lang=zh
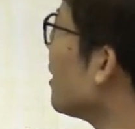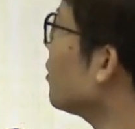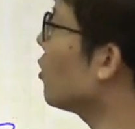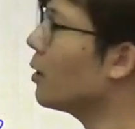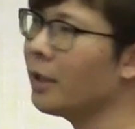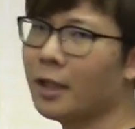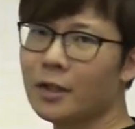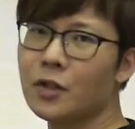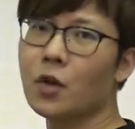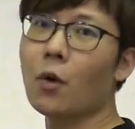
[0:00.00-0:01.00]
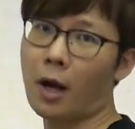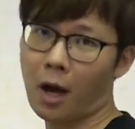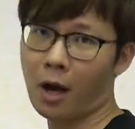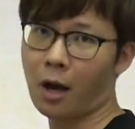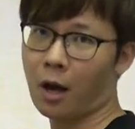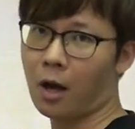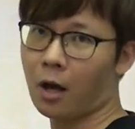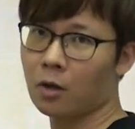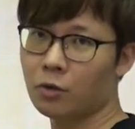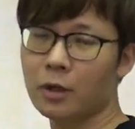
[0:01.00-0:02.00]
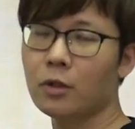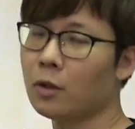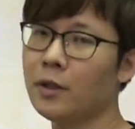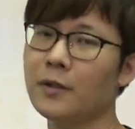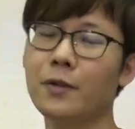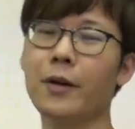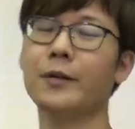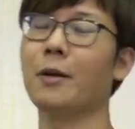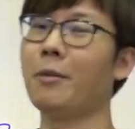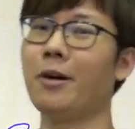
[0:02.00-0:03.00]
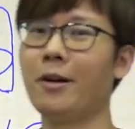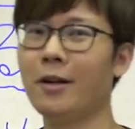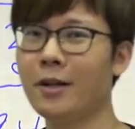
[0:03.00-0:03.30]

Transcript: 这样决定很久了，所以意思叫什么？